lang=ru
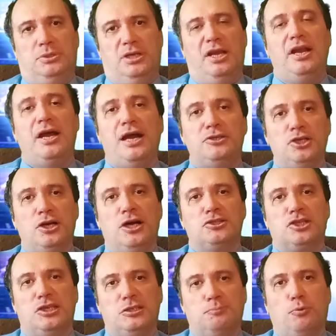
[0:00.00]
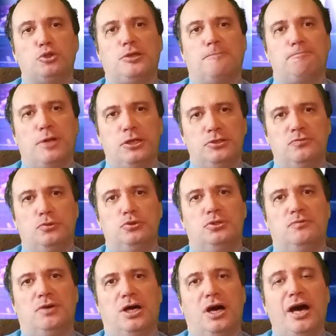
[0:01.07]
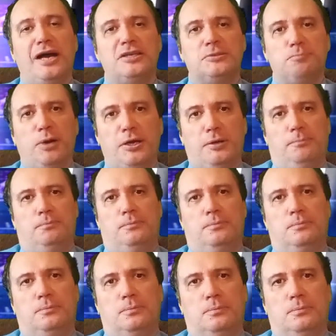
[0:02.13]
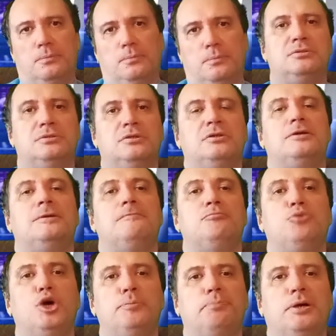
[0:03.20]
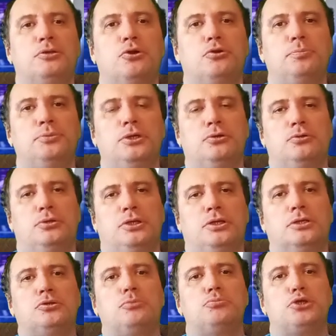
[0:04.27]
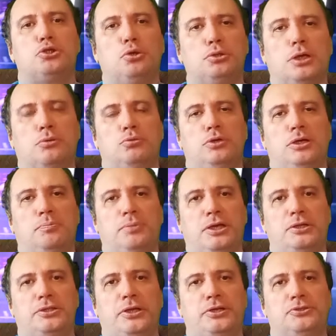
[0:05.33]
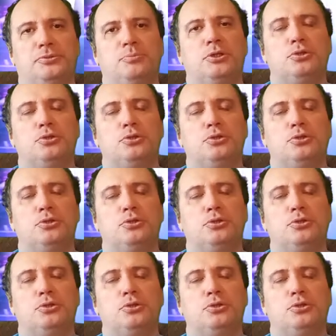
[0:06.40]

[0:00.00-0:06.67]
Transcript: или азиатский способ производства, АСП. Мой подробный ролик о том, что такое политаризм,